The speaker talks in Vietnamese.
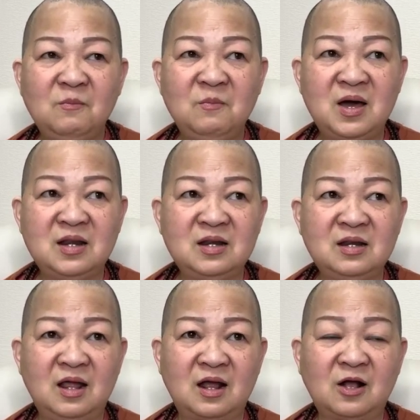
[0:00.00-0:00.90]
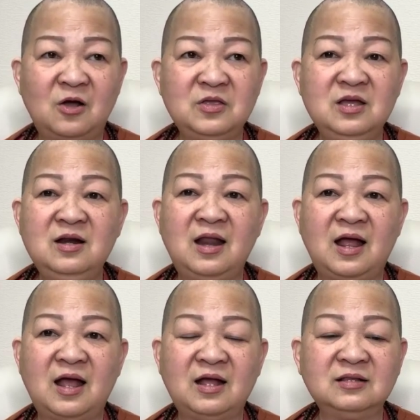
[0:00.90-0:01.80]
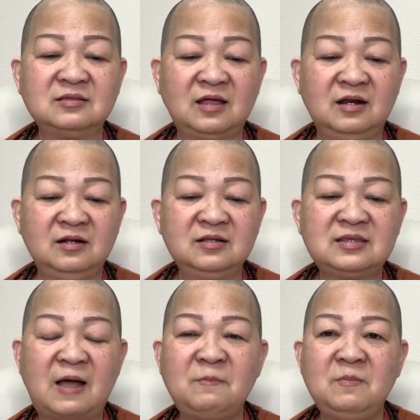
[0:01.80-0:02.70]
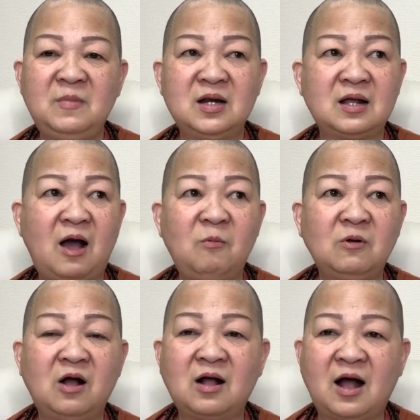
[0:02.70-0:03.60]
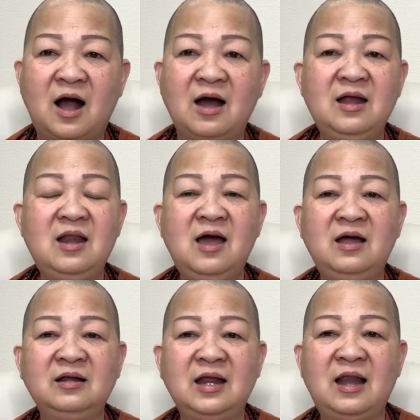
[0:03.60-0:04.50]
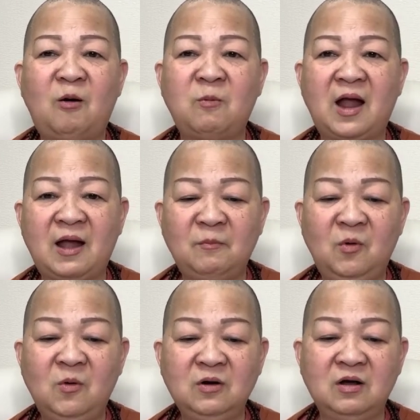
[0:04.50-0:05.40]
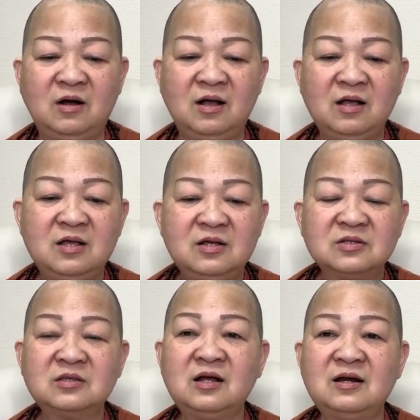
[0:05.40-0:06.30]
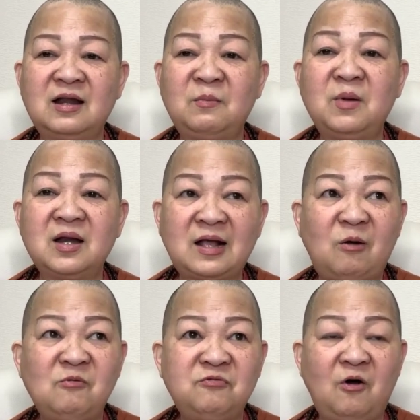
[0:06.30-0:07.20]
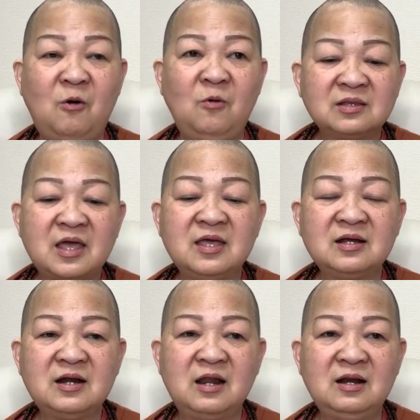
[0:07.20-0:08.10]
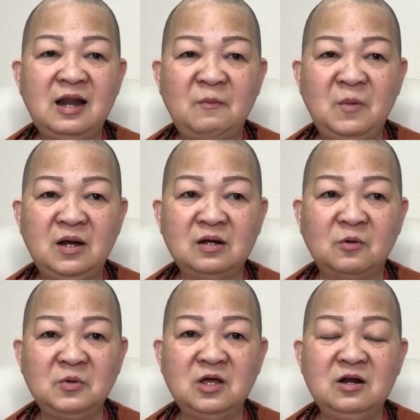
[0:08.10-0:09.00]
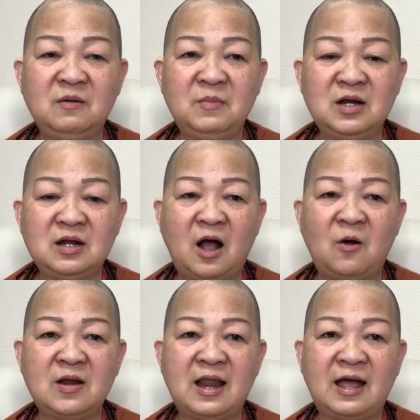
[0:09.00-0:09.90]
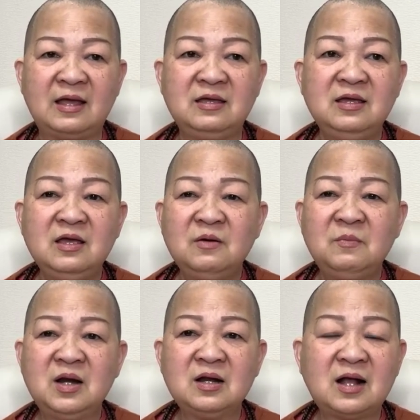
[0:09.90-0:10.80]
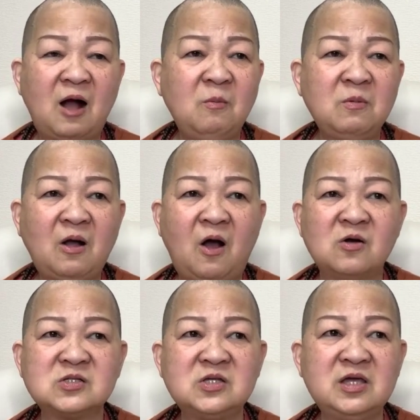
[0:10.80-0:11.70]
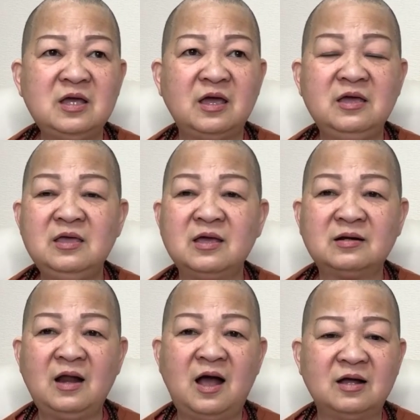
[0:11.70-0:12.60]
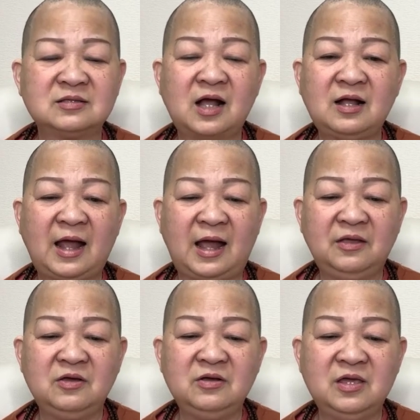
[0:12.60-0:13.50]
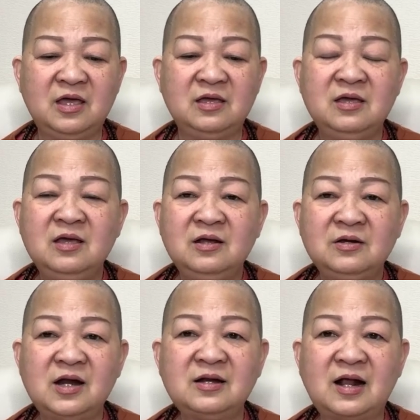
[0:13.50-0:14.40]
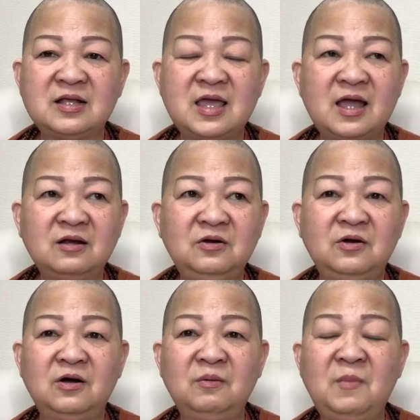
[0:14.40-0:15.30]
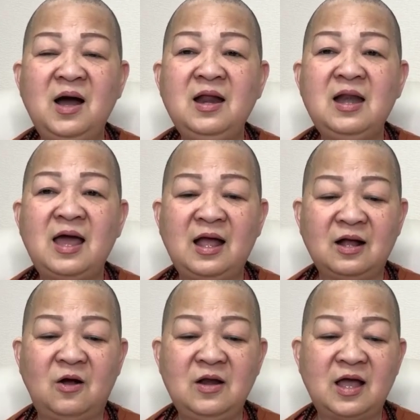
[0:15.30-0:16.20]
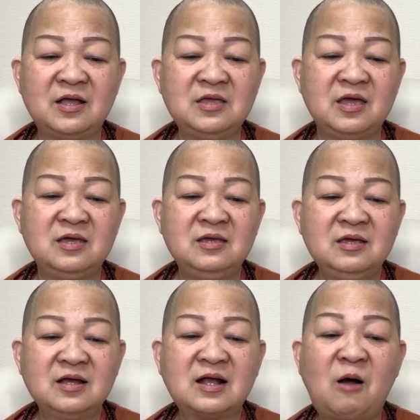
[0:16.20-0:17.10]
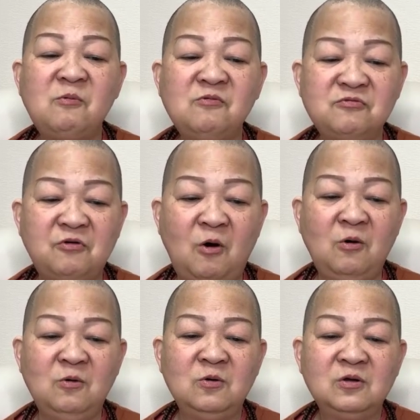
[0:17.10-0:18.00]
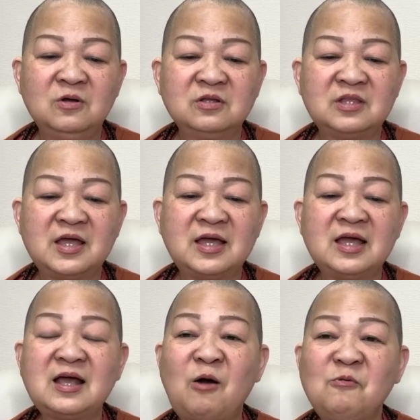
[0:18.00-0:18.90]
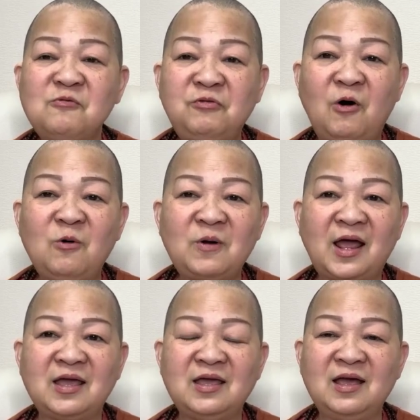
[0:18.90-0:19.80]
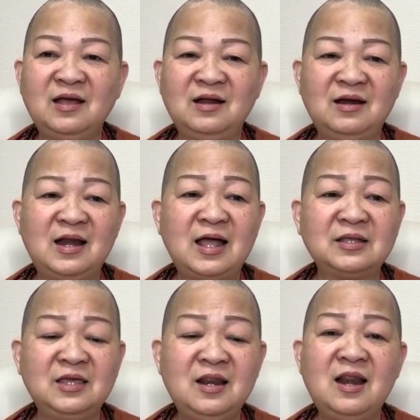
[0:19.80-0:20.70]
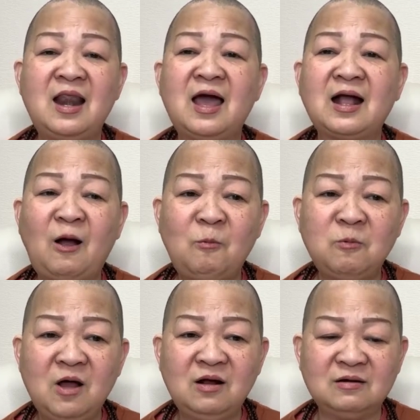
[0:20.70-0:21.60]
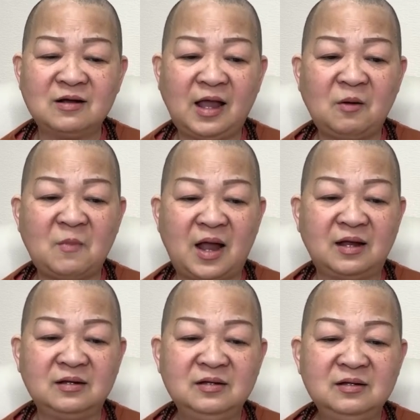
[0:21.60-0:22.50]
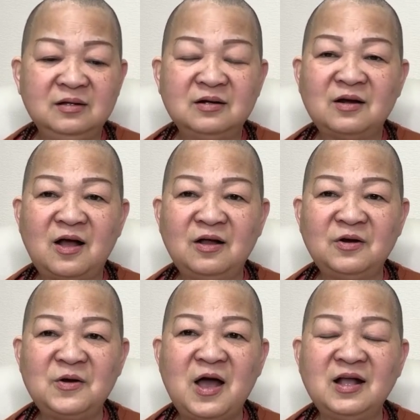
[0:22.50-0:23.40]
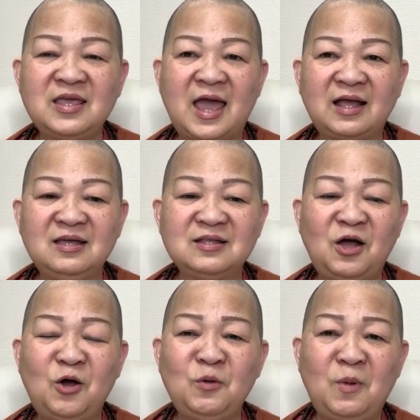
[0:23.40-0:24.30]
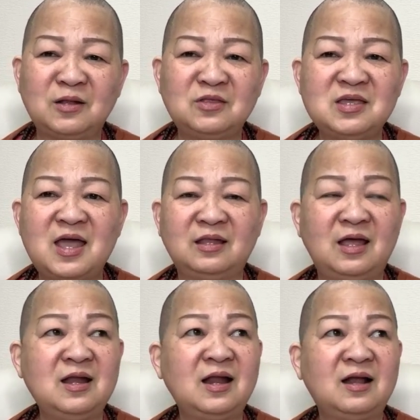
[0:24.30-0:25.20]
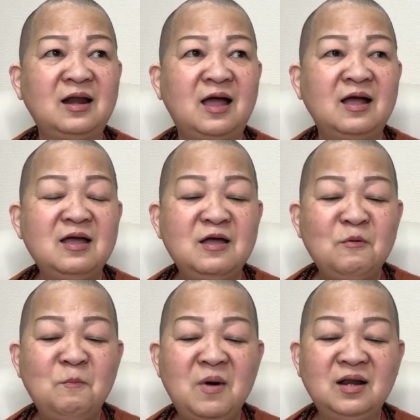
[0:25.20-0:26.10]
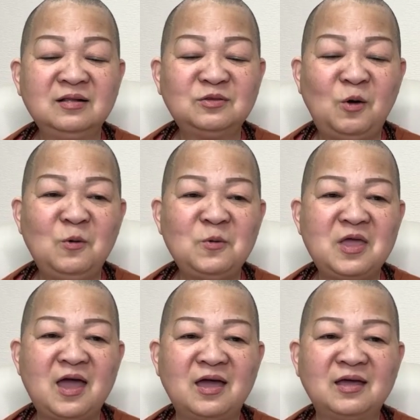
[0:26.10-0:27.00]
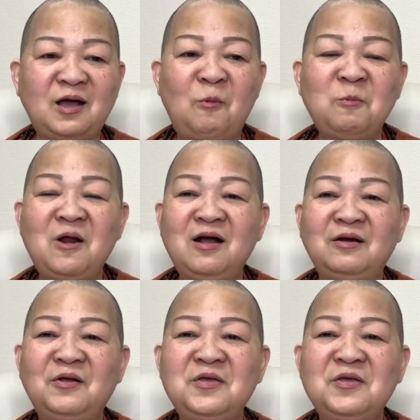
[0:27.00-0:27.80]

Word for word: mình à, coi như là hả tịnh tâm, mình không có khởi lên cái lòng ham muốn nữa, tức là mình công phu. Thiền định là mình cũng như là mình ngồi lại, mình không còn suy nghĩ việc đời, tất cả những gì trên trần gian nữa mới là gọi là gì? Công phu. Thì cái công phu này á là chính là công đức đó các bạn. Nó nó đơn giản vậy thôi mà Tuyết Già thấy rằng là mình tu về công đức nó